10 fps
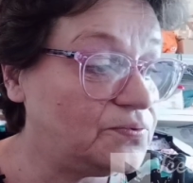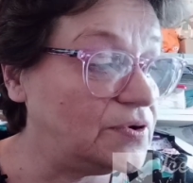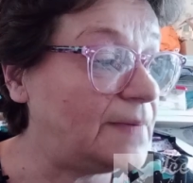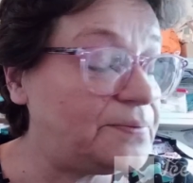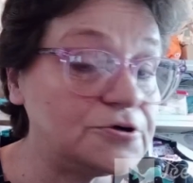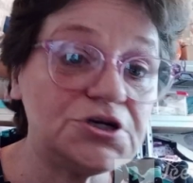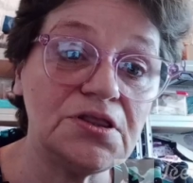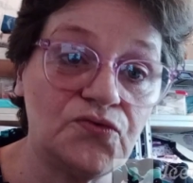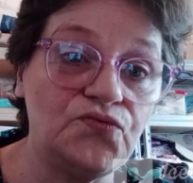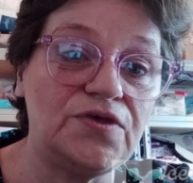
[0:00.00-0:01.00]
pour la
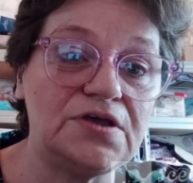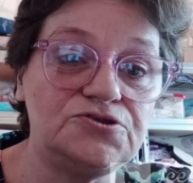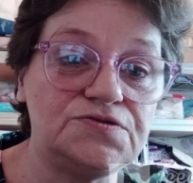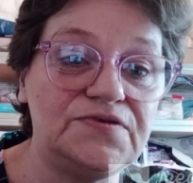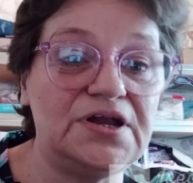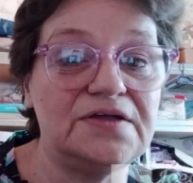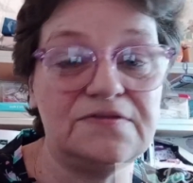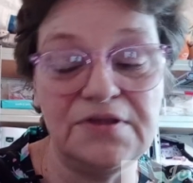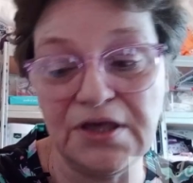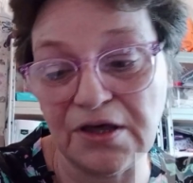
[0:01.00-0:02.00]
prochaine cousette, je vais la
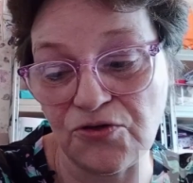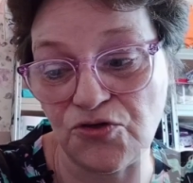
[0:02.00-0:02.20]
tenir.